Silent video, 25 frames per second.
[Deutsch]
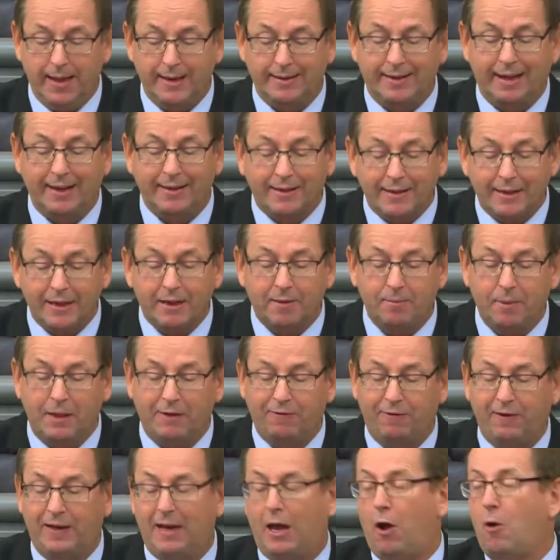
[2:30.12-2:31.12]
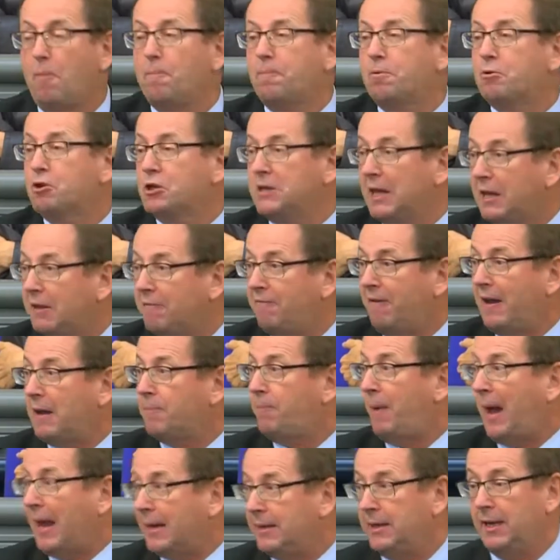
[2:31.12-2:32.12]
Das ist mit Verlaub schlichtweg
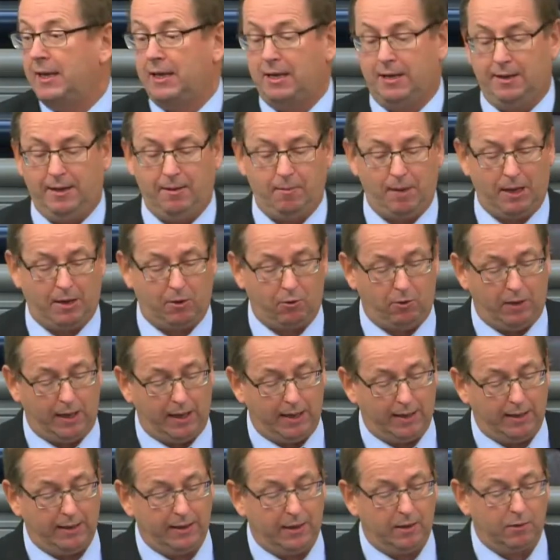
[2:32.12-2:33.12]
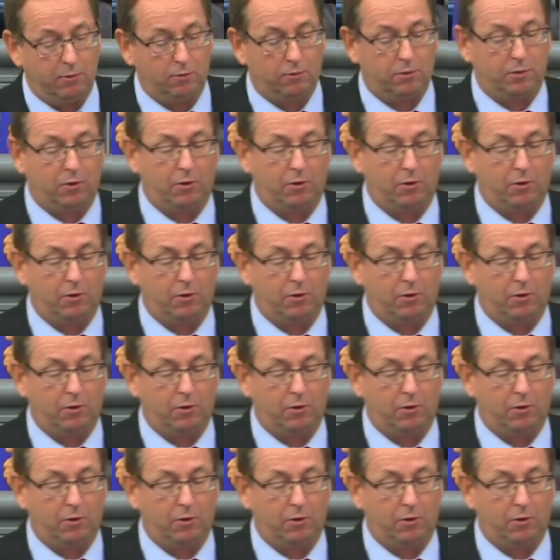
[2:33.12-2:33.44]
peinlich, liebe Kolleginnen und